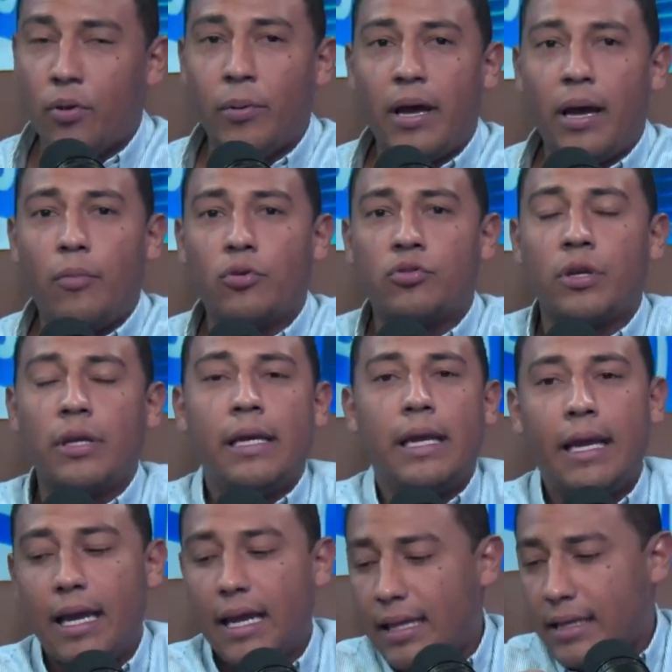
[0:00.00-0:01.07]
veamos
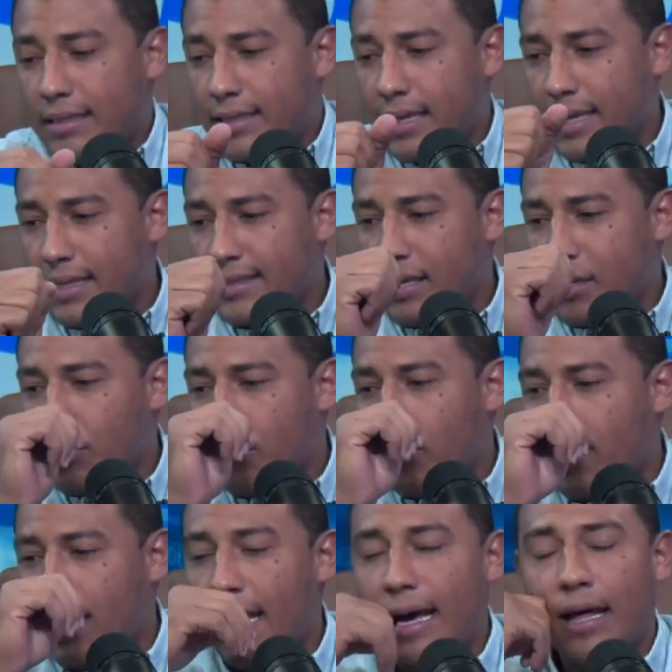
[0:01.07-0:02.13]
qué dice el
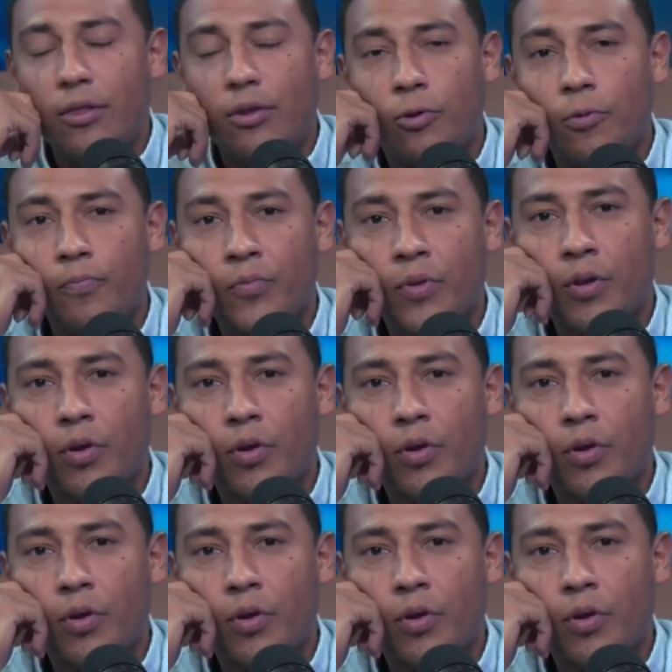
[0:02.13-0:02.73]
señor Eladio